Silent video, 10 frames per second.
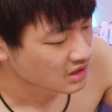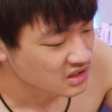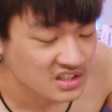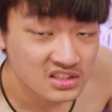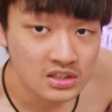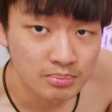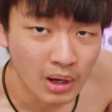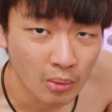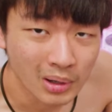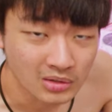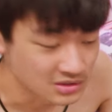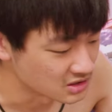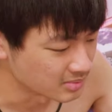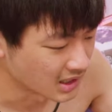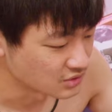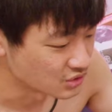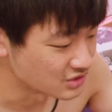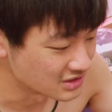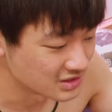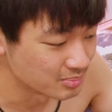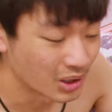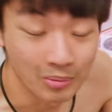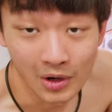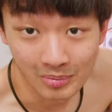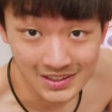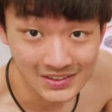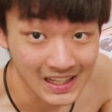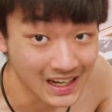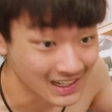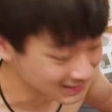也是泡泡纸吧，就只是泡泡比较大